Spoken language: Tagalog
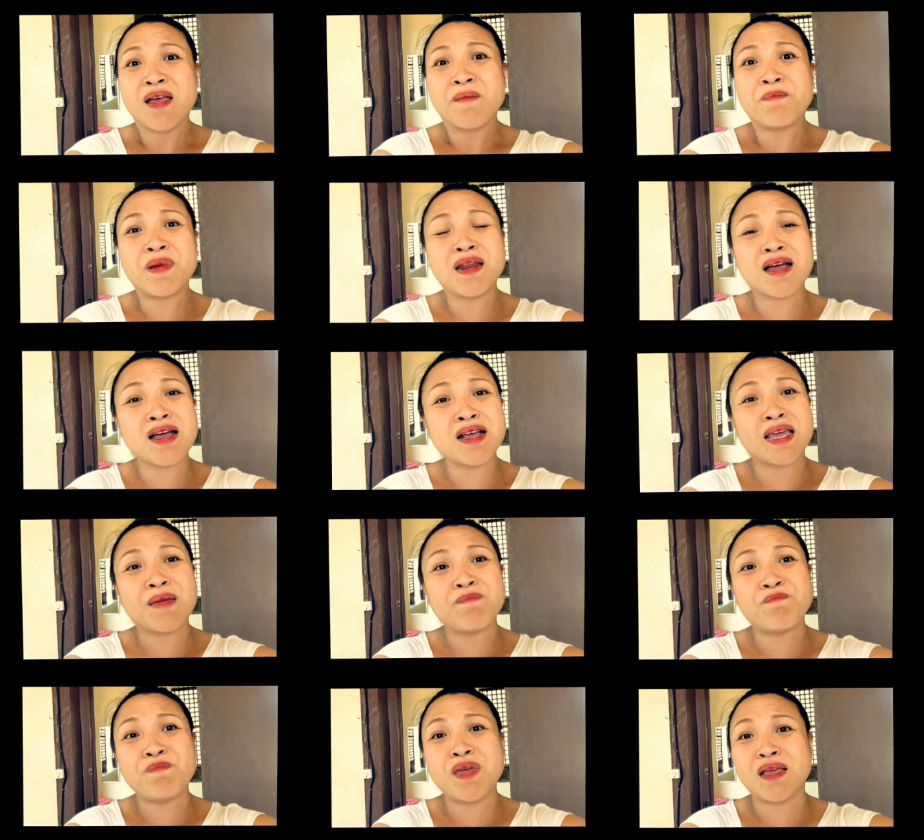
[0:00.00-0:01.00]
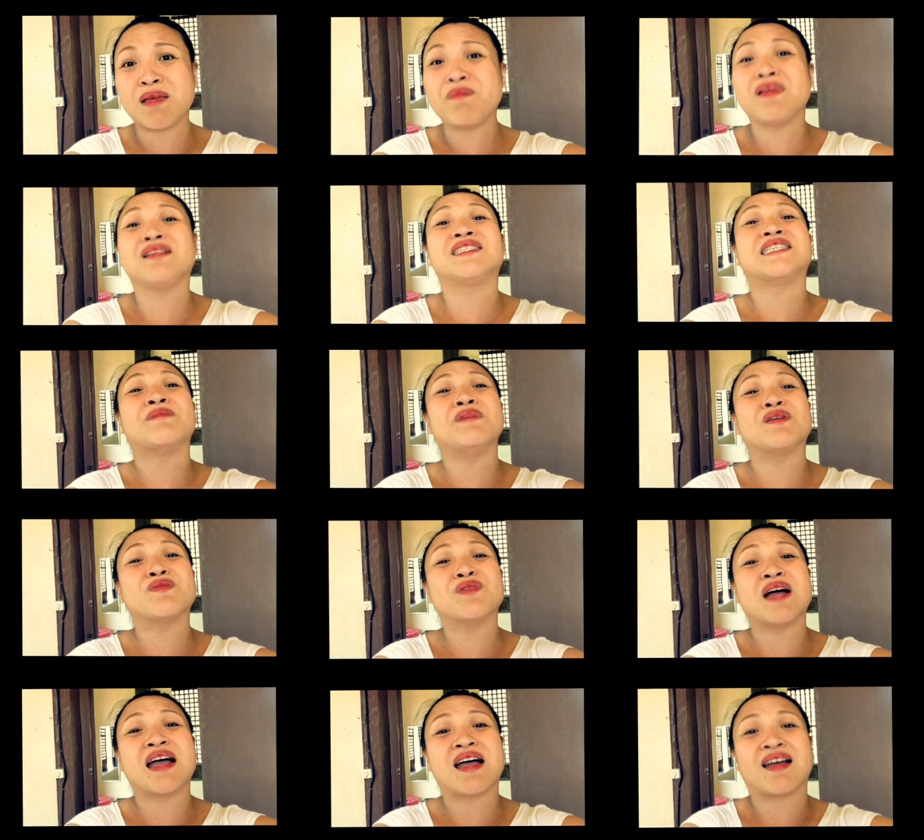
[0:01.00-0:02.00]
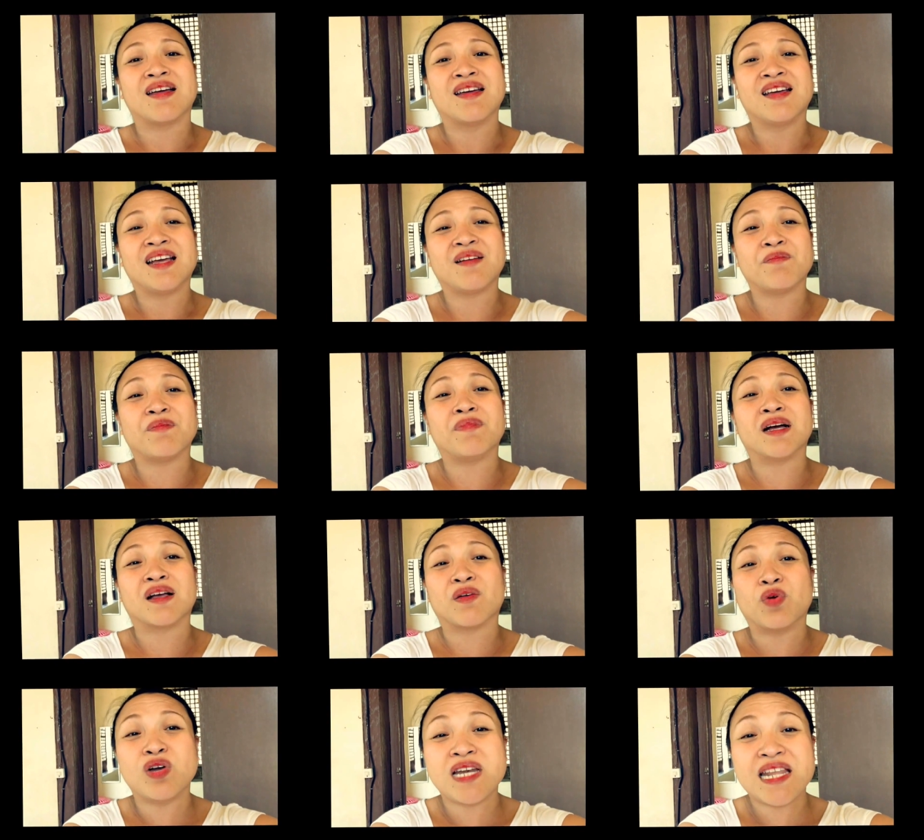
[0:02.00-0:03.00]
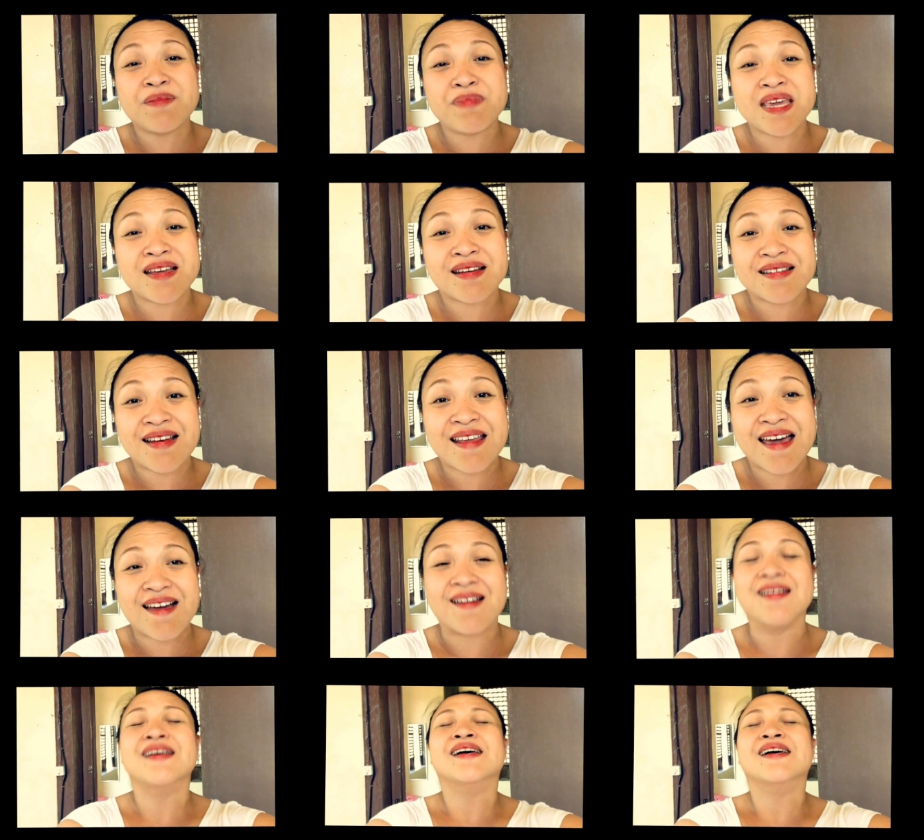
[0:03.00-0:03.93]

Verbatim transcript: para kang FB, sabi ko nga, mag-unlimit ka na lang.